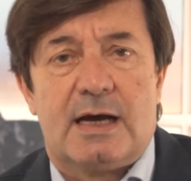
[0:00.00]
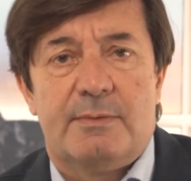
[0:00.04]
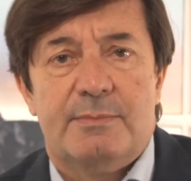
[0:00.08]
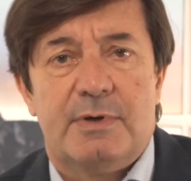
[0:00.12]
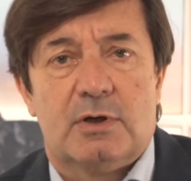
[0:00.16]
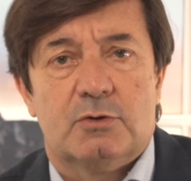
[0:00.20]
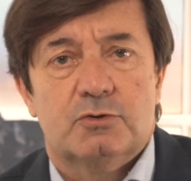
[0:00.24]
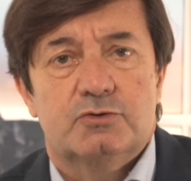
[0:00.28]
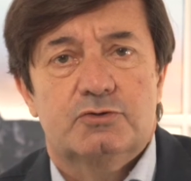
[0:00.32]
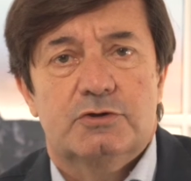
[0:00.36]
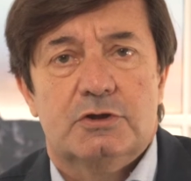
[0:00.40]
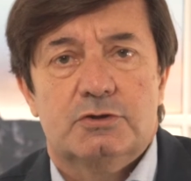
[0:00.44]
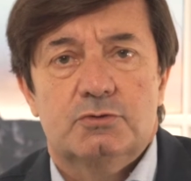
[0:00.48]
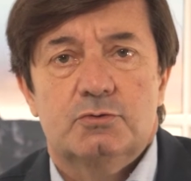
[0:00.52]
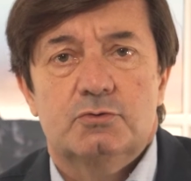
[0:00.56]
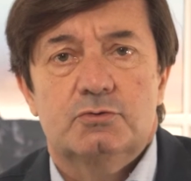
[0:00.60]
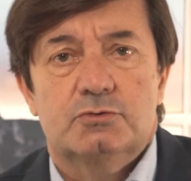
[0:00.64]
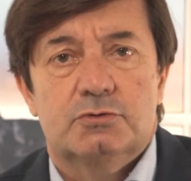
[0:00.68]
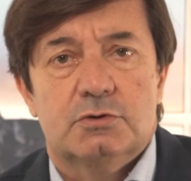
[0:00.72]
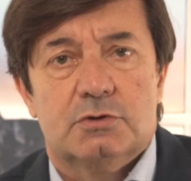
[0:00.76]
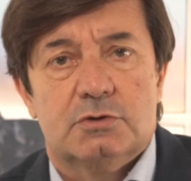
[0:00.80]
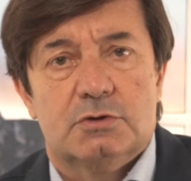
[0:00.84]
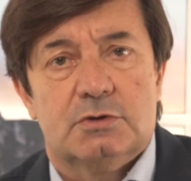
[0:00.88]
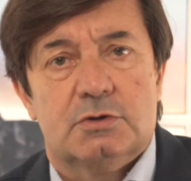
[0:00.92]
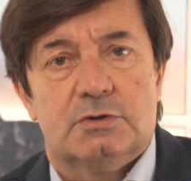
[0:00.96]
abbiamo
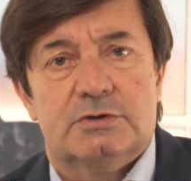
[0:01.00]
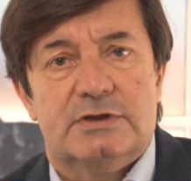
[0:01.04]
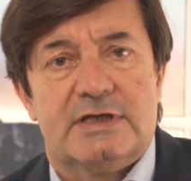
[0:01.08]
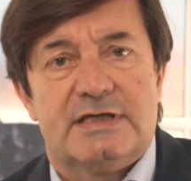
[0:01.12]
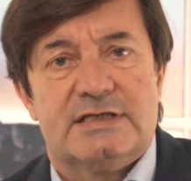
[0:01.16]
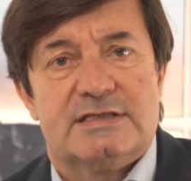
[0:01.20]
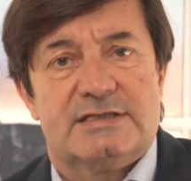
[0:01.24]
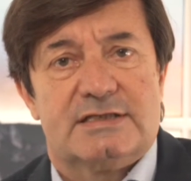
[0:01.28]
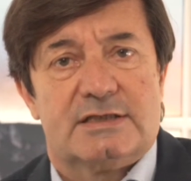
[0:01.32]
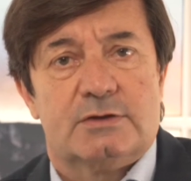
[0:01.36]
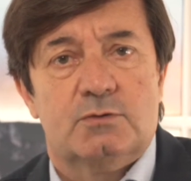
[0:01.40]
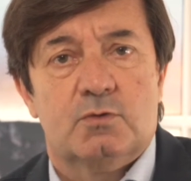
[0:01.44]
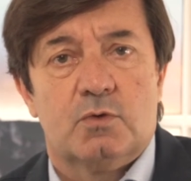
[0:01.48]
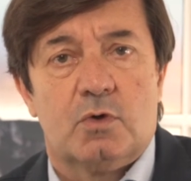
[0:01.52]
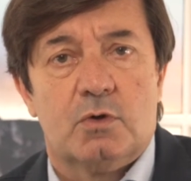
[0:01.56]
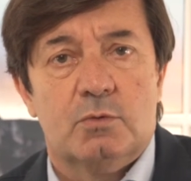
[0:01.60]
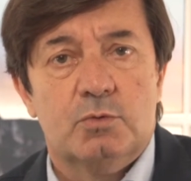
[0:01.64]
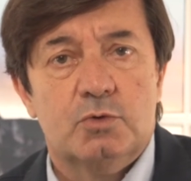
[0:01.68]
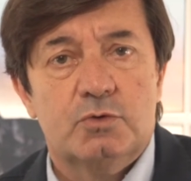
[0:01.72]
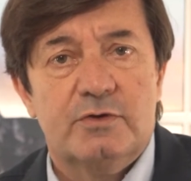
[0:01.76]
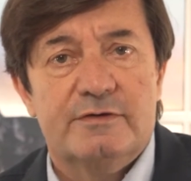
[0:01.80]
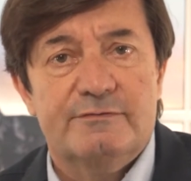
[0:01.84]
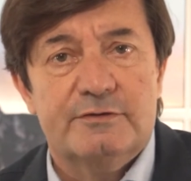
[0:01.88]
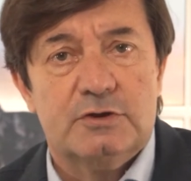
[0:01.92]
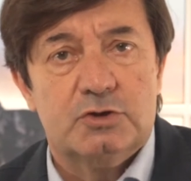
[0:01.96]
ottenuto di essere un
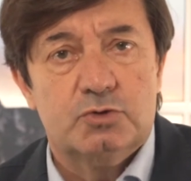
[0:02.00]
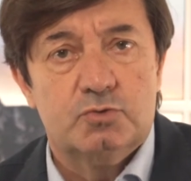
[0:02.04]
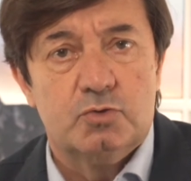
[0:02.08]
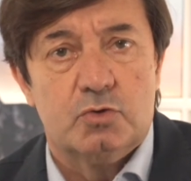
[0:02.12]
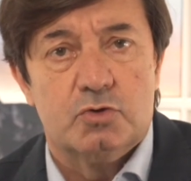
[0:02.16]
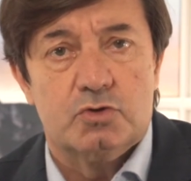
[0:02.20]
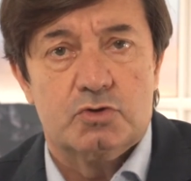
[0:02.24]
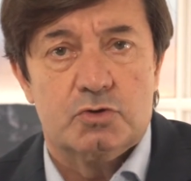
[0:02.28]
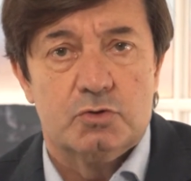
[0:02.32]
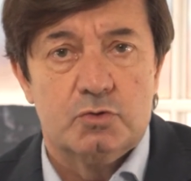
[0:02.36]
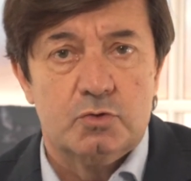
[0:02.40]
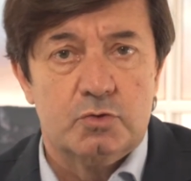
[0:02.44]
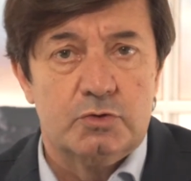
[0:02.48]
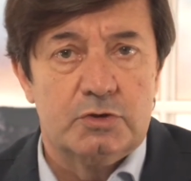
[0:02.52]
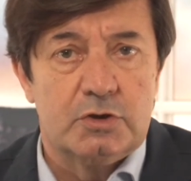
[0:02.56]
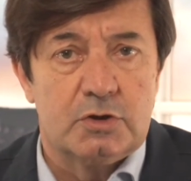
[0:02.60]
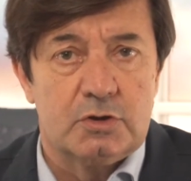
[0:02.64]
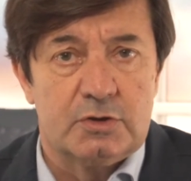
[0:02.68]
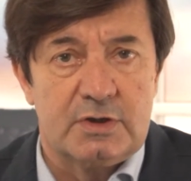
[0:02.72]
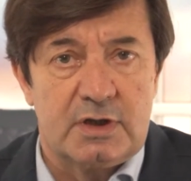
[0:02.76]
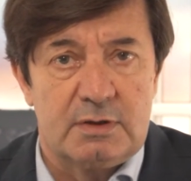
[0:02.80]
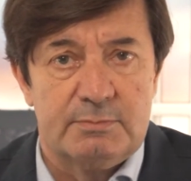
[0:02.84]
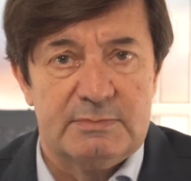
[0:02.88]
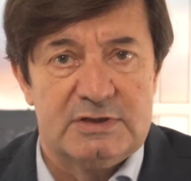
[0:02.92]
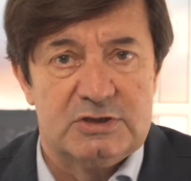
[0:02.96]
comune virtuoso,
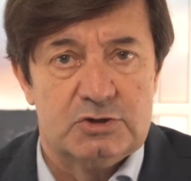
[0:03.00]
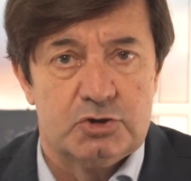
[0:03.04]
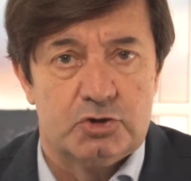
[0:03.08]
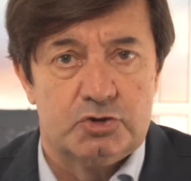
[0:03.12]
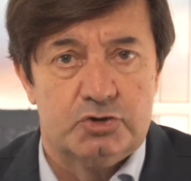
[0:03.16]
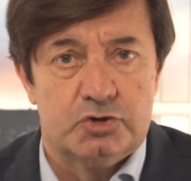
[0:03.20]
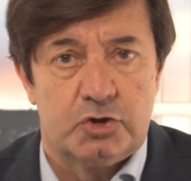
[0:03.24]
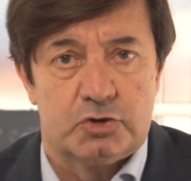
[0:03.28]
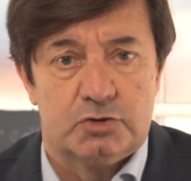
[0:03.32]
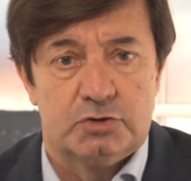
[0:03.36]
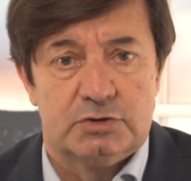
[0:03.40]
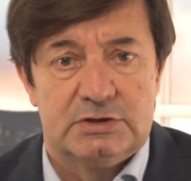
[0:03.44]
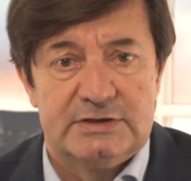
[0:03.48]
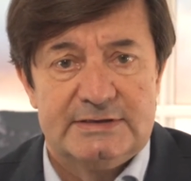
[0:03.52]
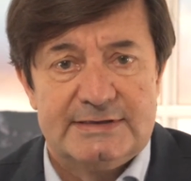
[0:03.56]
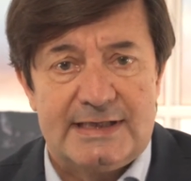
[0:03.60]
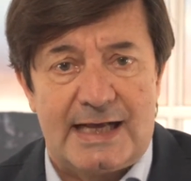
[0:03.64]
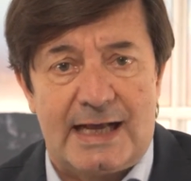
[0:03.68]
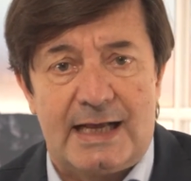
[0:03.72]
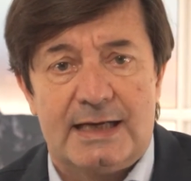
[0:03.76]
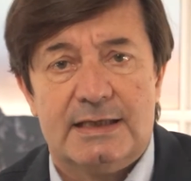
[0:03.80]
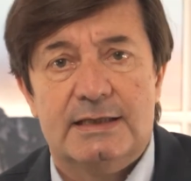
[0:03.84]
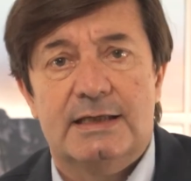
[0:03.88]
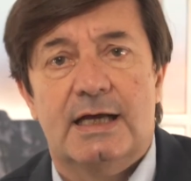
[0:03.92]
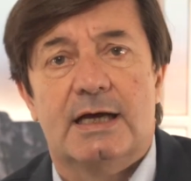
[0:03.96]
l'unico nel mezzogiorno
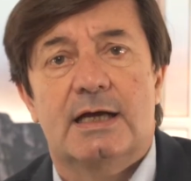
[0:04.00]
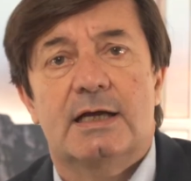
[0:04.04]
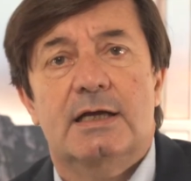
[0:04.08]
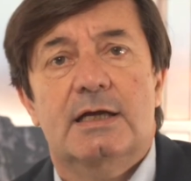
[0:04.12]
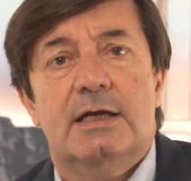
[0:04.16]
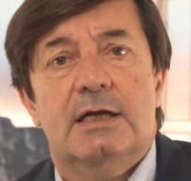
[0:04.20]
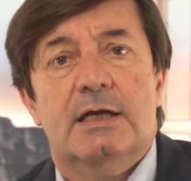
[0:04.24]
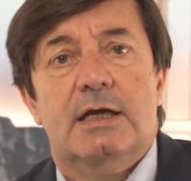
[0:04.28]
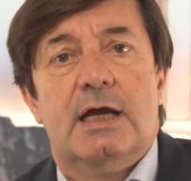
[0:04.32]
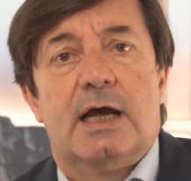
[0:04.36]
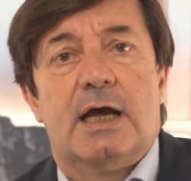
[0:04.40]
d'Italia,